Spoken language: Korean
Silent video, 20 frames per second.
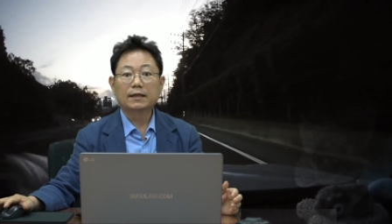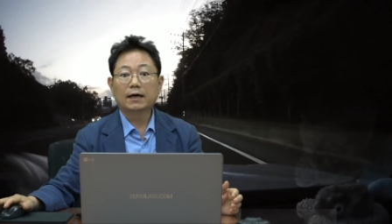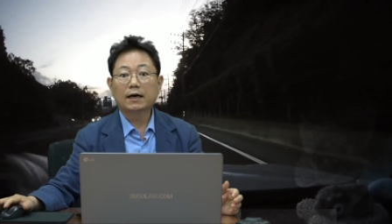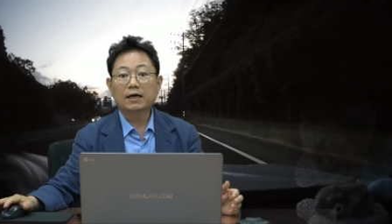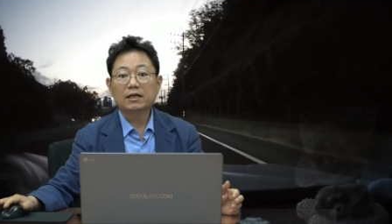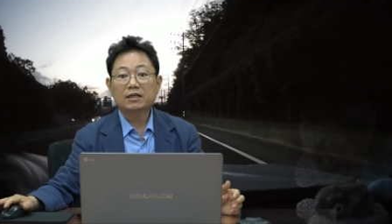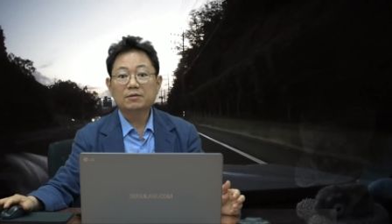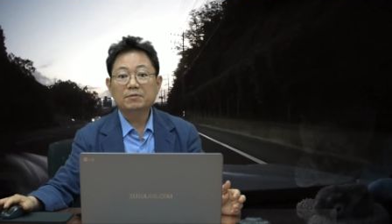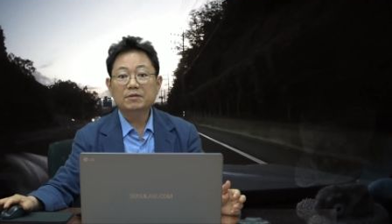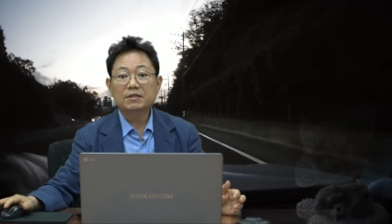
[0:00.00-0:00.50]

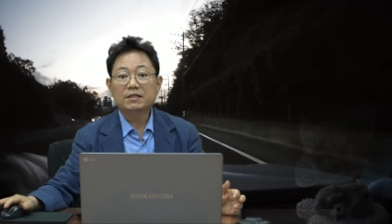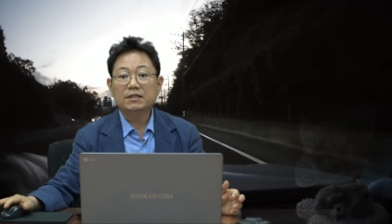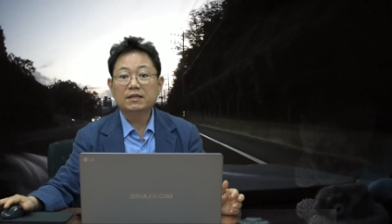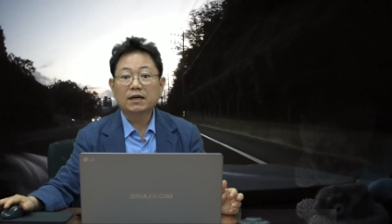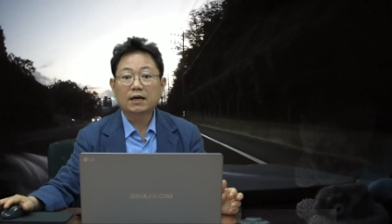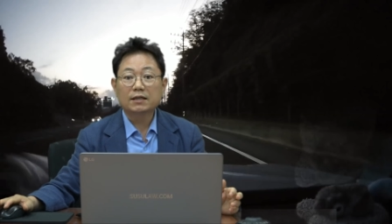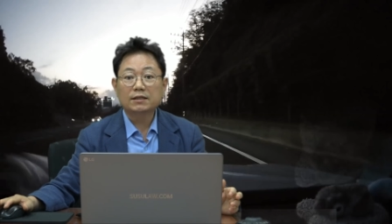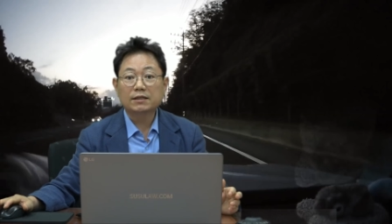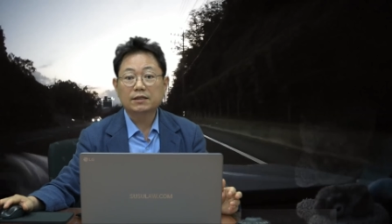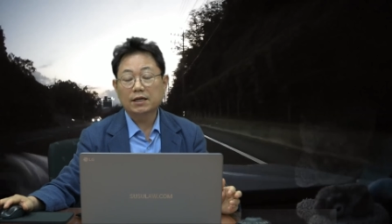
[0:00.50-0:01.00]
내가 이미
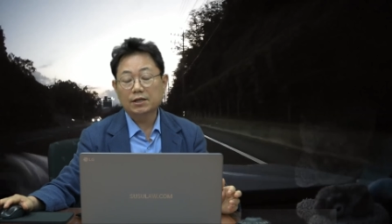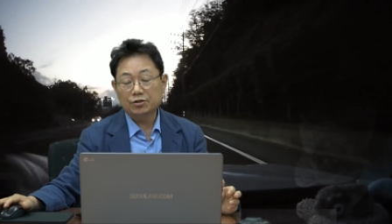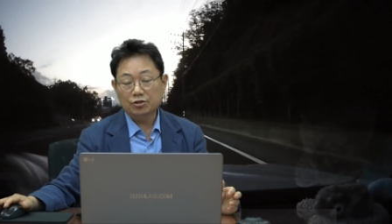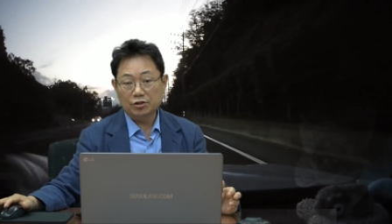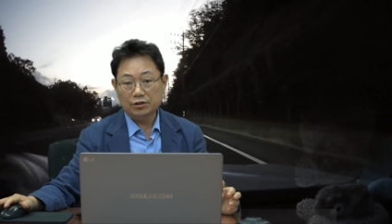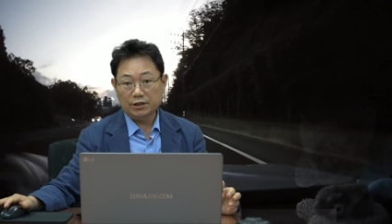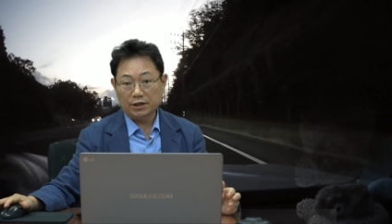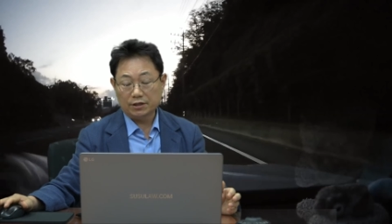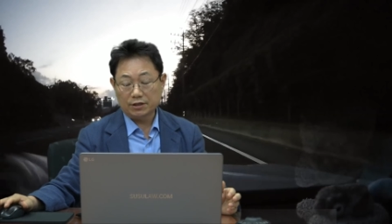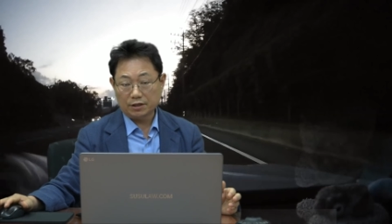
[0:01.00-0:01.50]
지나갔는데 내
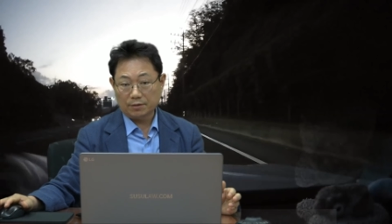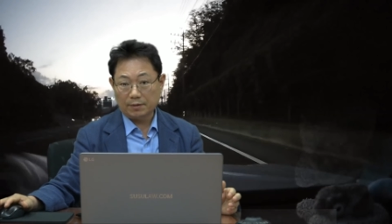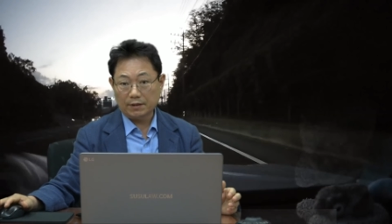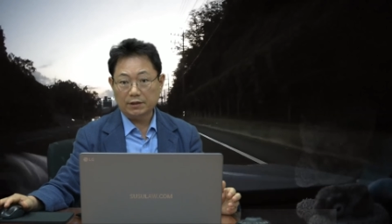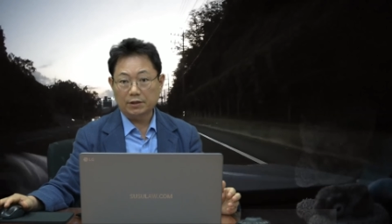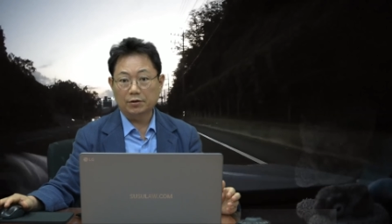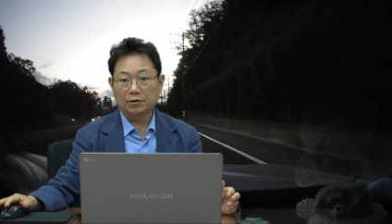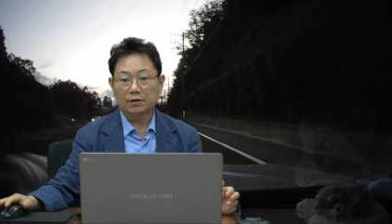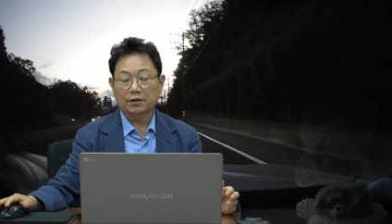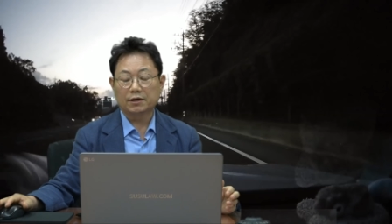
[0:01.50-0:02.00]
뒤를 때렸으니까
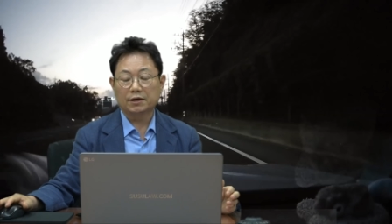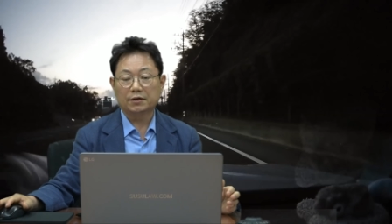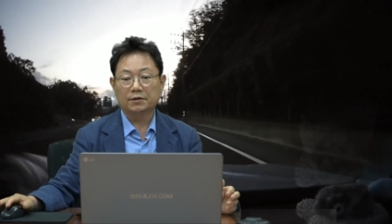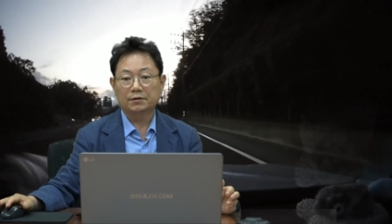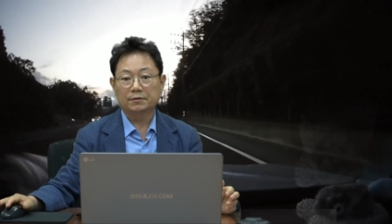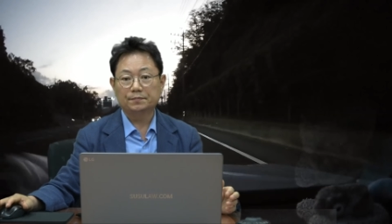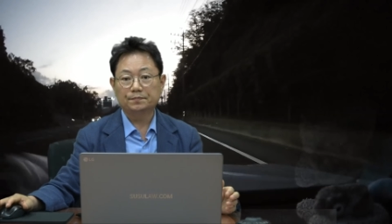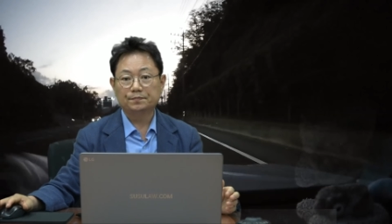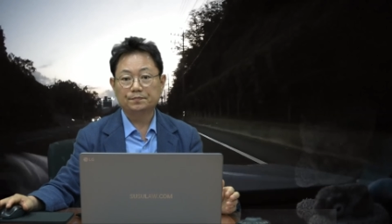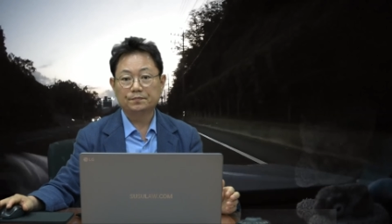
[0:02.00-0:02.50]
100대
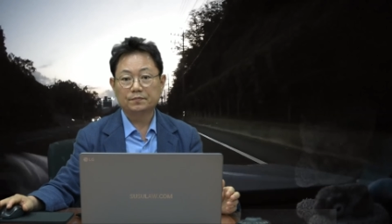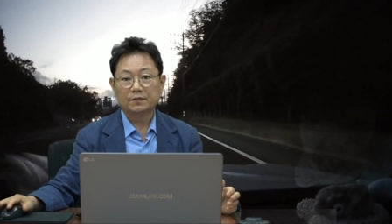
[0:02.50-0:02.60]
0일까요?